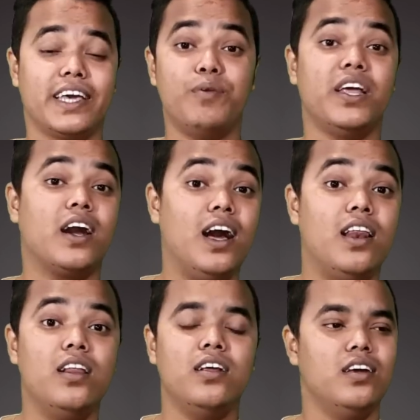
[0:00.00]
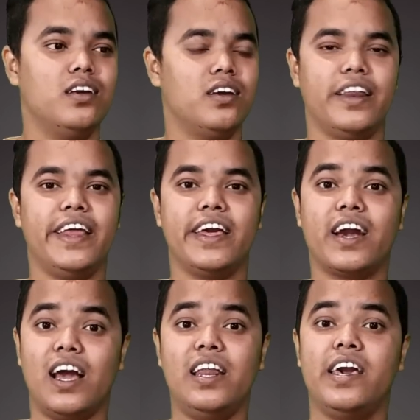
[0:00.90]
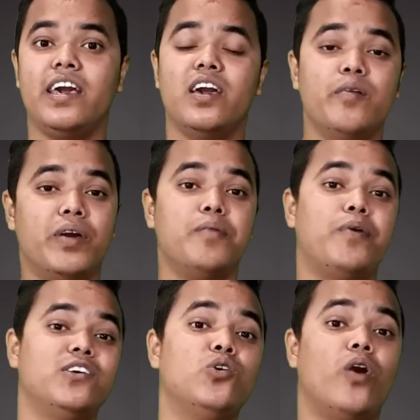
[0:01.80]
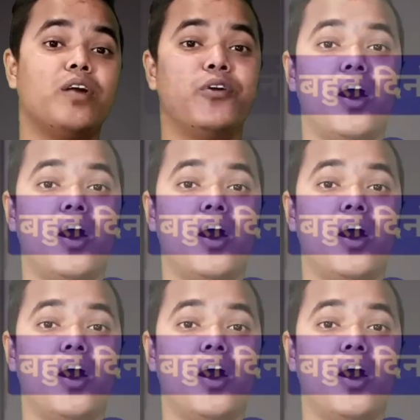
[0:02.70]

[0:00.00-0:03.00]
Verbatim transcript: कि मैंने कल नहीं नहीं कल नहीं मैंने परसों और एक